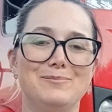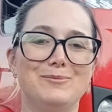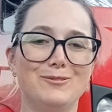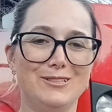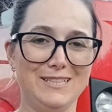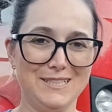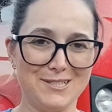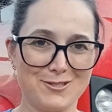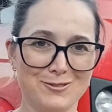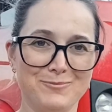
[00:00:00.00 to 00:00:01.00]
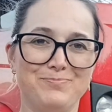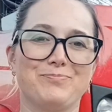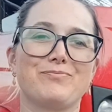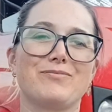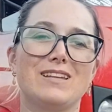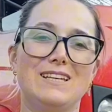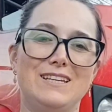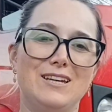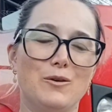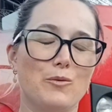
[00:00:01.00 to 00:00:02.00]
Por isso
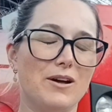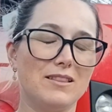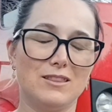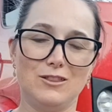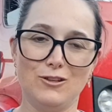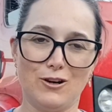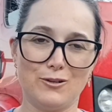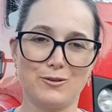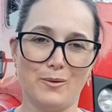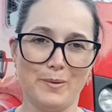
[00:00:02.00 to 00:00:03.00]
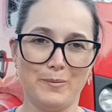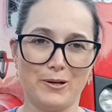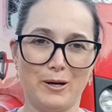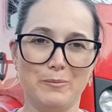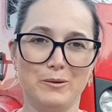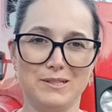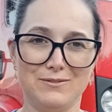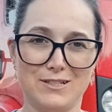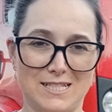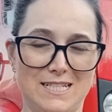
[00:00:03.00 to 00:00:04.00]
que eu adoro comemorar o meu
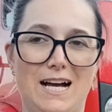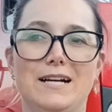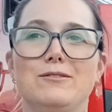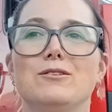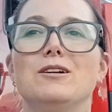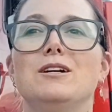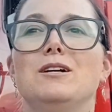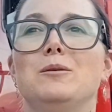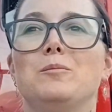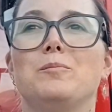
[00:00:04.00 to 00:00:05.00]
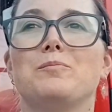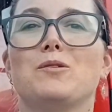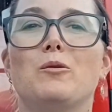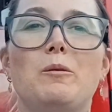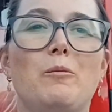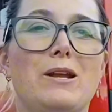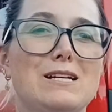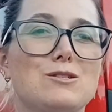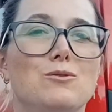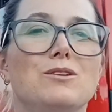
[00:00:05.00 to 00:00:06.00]
aniversário, comemorar
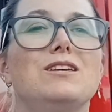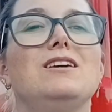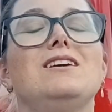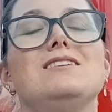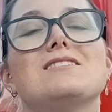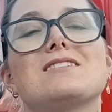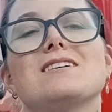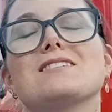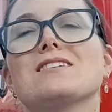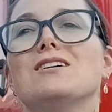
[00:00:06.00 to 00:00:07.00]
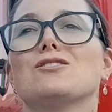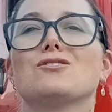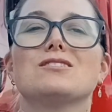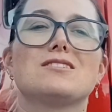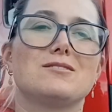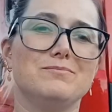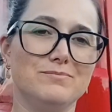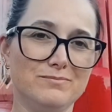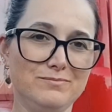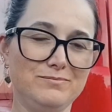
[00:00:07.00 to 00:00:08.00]
as conquistas, todas
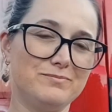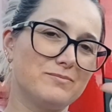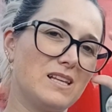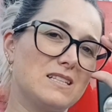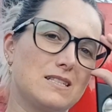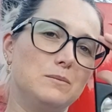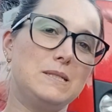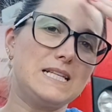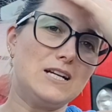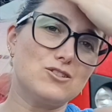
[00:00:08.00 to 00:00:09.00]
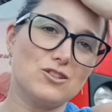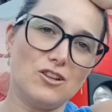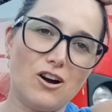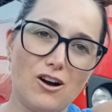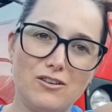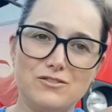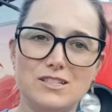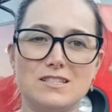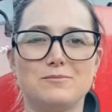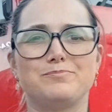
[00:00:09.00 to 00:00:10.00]
as amizades
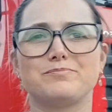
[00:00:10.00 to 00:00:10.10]
novas,